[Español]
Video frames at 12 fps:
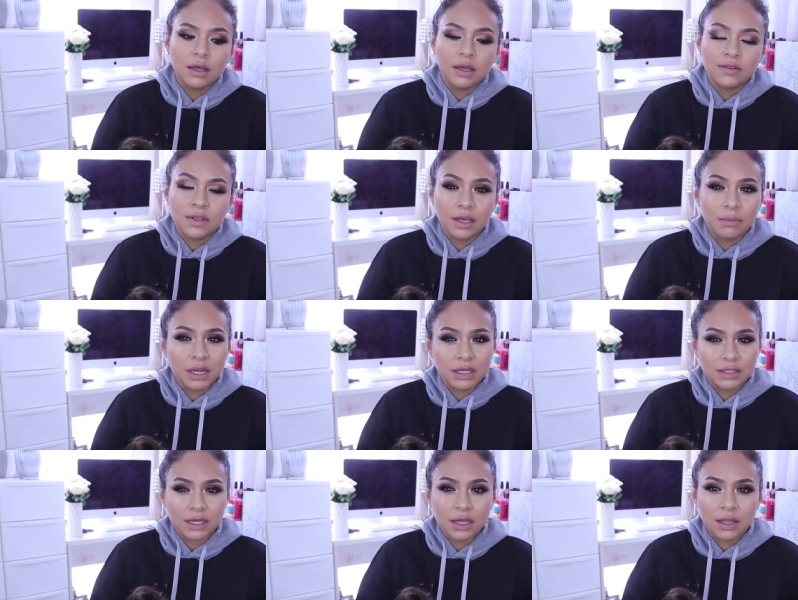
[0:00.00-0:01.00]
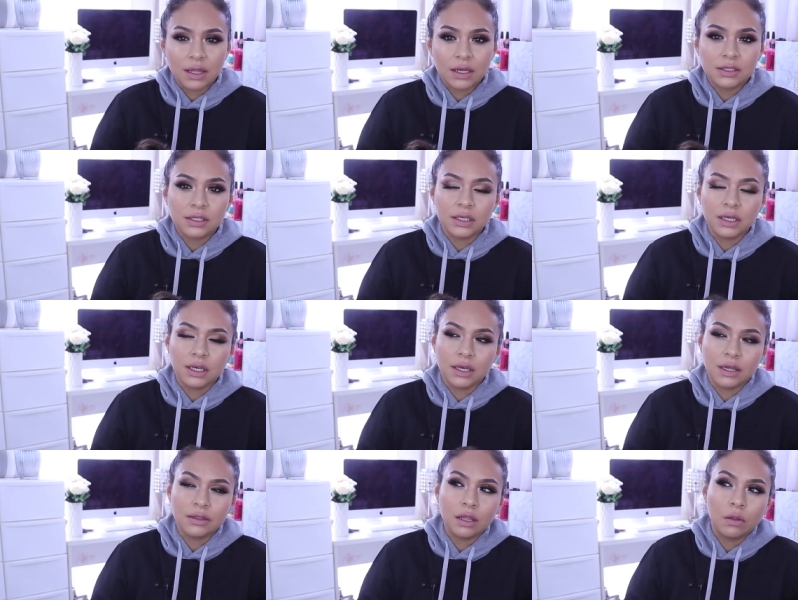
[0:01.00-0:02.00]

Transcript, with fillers: están embarazadas y que han